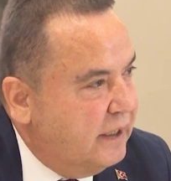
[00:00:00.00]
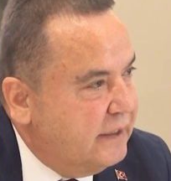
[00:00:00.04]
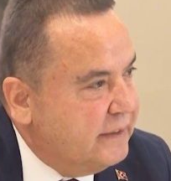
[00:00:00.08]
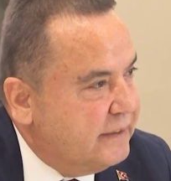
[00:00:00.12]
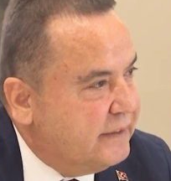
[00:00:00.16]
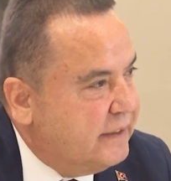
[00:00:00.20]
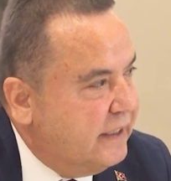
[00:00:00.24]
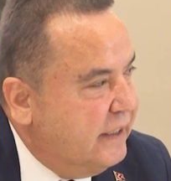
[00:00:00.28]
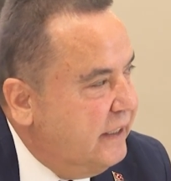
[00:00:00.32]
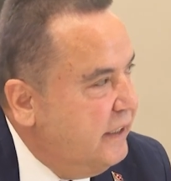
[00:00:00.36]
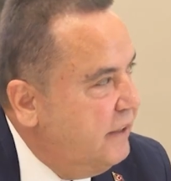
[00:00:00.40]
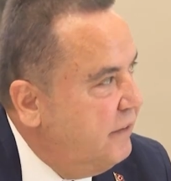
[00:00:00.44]

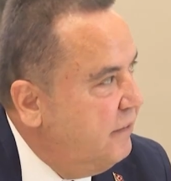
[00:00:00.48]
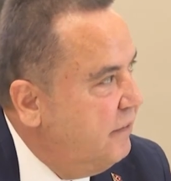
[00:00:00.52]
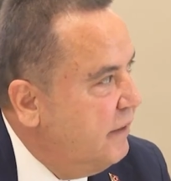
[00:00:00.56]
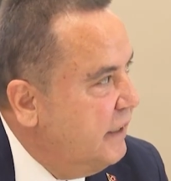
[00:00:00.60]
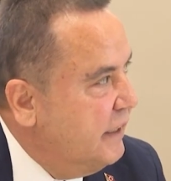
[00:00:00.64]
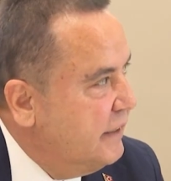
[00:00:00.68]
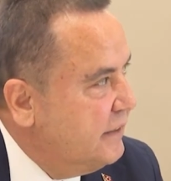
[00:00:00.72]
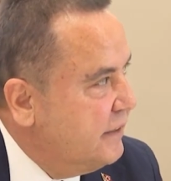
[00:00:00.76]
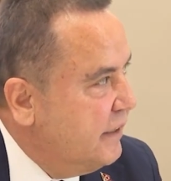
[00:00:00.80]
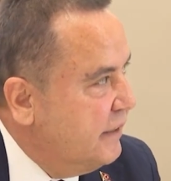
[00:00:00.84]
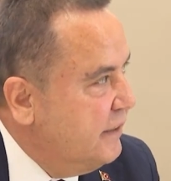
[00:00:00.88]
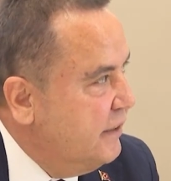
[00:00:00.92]

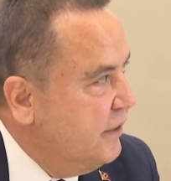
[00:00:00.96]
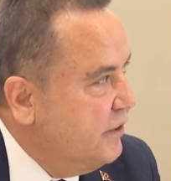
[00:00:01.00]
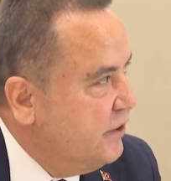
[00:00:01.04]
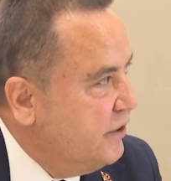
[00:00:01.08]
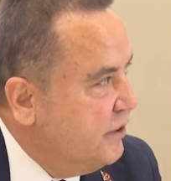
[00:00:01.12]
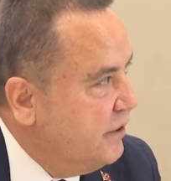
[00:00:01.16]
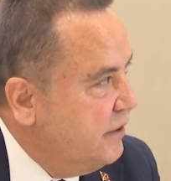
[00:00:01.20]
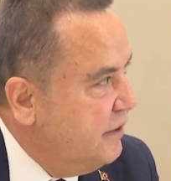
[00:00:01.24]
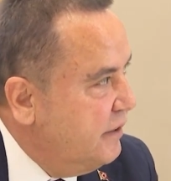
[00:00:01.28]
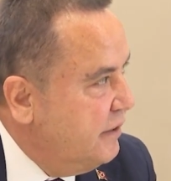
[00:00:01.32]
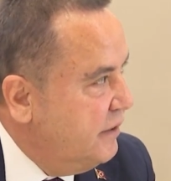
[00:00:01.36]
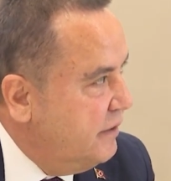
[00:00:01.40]
Antalya ve
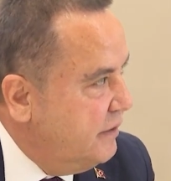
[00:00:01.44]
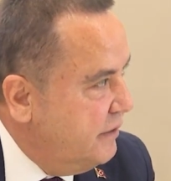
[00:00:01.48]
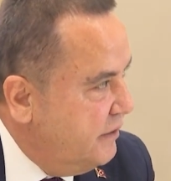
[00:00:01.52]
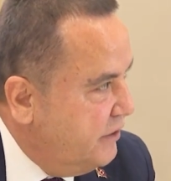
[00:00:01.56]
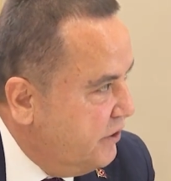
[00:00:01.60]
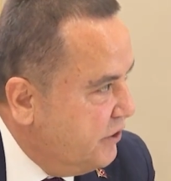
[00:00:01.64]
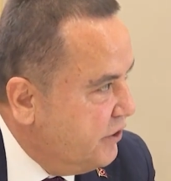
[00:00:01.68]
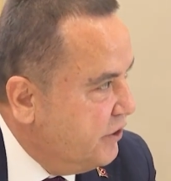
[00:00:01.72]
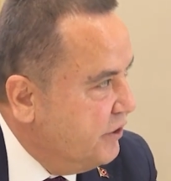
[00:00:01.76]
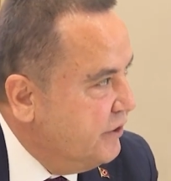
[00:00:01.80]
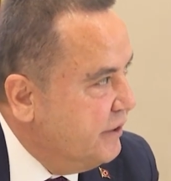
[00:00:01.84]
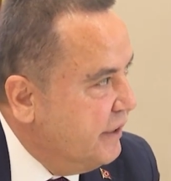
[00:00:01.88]
Antalya
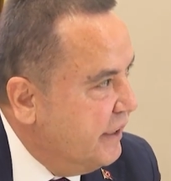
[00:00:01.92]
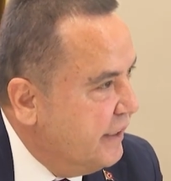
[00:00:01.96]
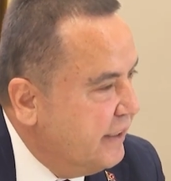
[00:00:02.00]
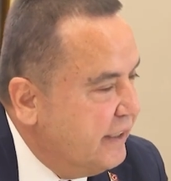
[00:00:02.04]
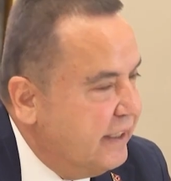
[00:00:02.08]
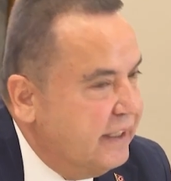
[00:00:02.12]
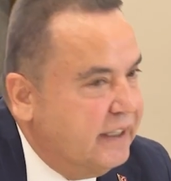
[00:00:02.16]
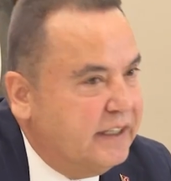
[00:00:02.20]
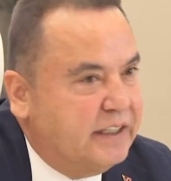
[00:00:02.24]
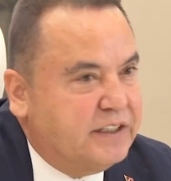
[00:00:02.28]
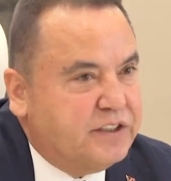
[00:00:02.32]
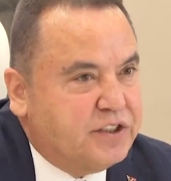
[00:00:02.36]

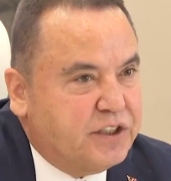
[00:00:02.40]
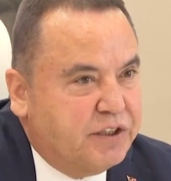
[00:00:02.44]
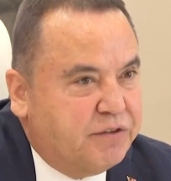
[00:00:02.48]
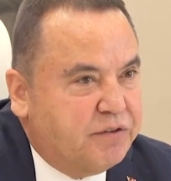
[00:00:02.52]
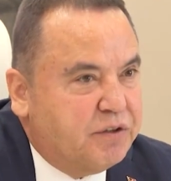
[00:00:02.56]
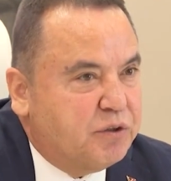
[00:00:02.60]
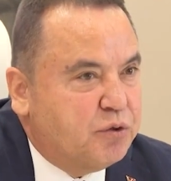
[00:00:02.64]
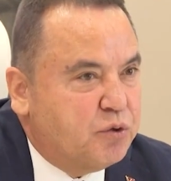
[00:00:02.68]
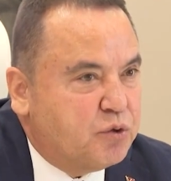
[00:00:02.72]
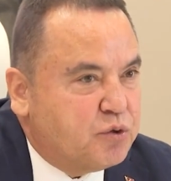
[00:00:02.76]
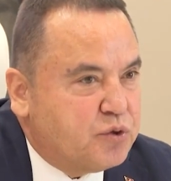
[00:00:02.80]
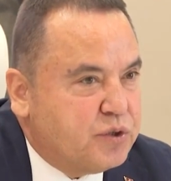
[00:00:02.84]
dışından gelen
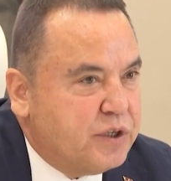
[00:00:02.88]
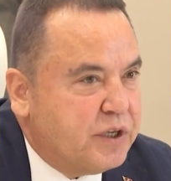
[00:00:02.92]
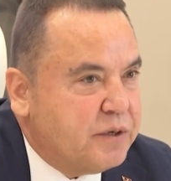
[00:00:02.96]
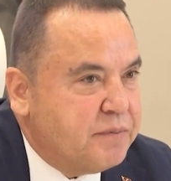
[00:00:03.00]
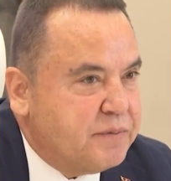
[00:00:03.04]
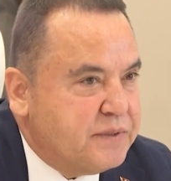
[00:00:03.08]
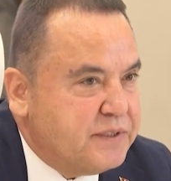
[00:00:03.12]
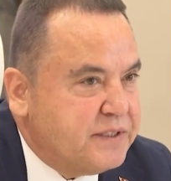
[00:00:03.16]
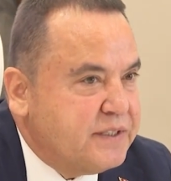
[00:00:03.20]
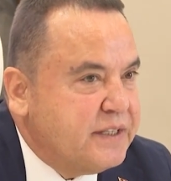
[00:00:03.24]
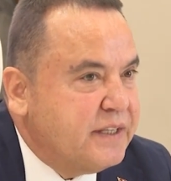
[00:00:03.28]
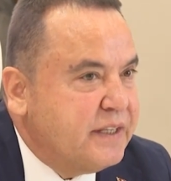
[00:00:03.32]
çevre
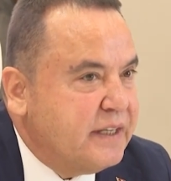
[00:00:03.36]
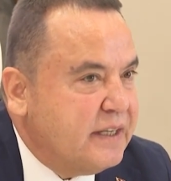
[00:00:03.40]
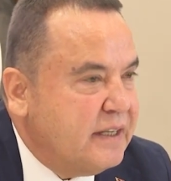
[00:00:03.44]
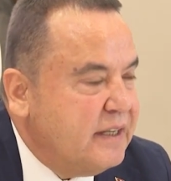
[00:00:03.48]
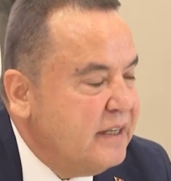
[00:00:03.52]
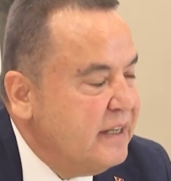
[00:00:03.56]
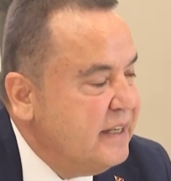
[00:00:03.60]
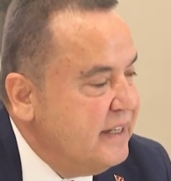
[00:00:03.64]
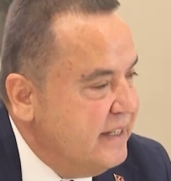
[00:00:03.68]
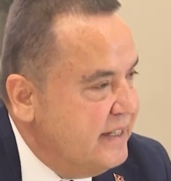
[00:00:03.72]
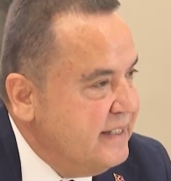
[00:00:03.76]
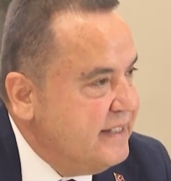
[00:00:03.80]
dostlarımızın
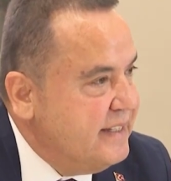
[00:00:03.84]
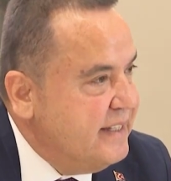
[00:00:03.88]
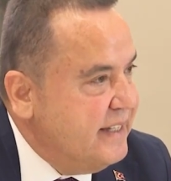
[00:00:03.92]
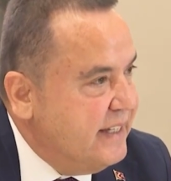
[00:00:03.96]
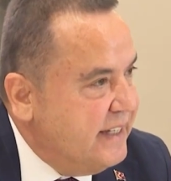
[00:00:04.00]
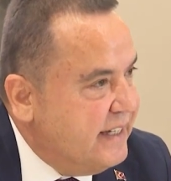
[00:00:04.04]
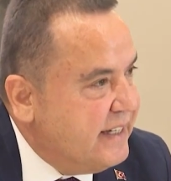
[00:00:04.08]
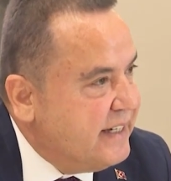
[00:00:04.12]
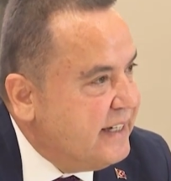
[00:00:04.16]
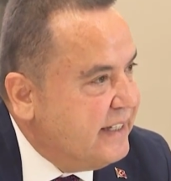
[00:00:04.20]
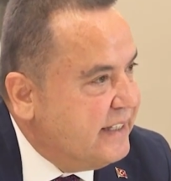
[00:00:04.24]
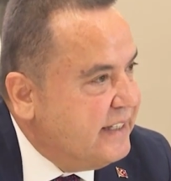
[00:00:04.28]
da
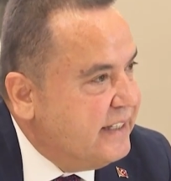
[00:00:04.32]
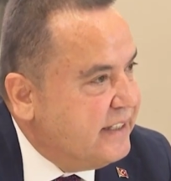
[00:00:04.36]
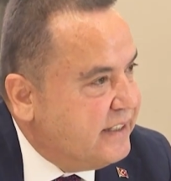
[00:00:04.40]
ziyaret